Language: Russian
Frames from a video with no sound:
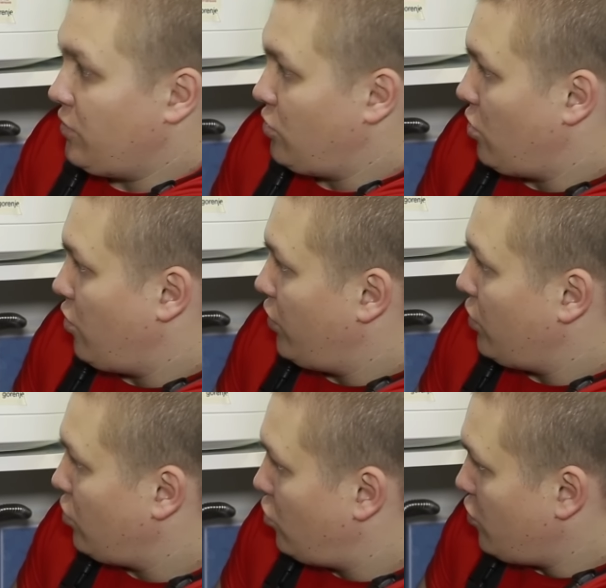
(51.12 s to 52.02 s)
высокую вот
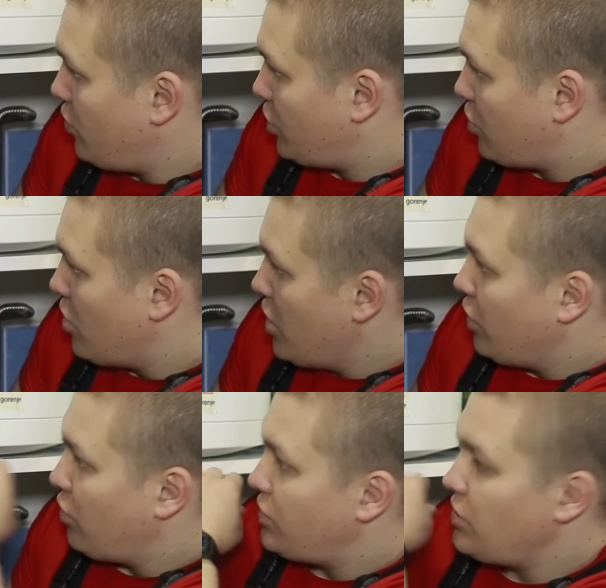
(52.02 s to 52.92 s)
эту тумбочку,
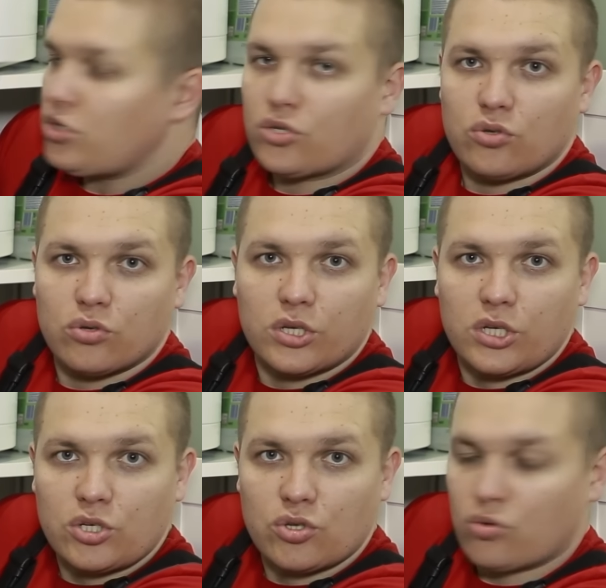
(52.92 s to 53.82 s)
то есть нижнюю
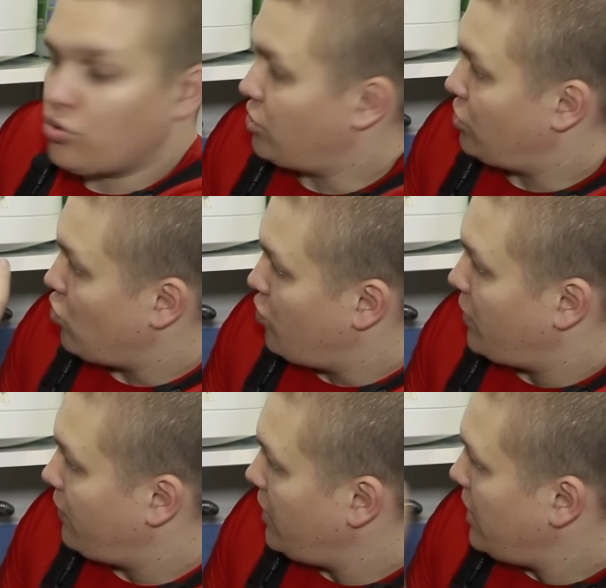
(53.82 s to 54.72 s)
крышку с
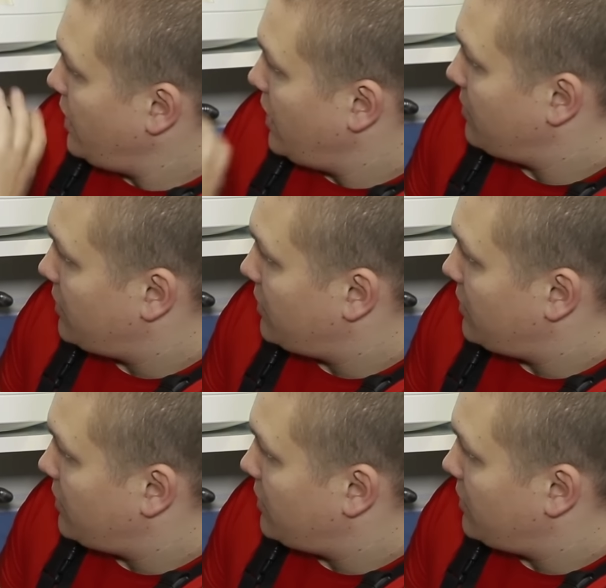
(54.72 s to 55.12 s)
управлением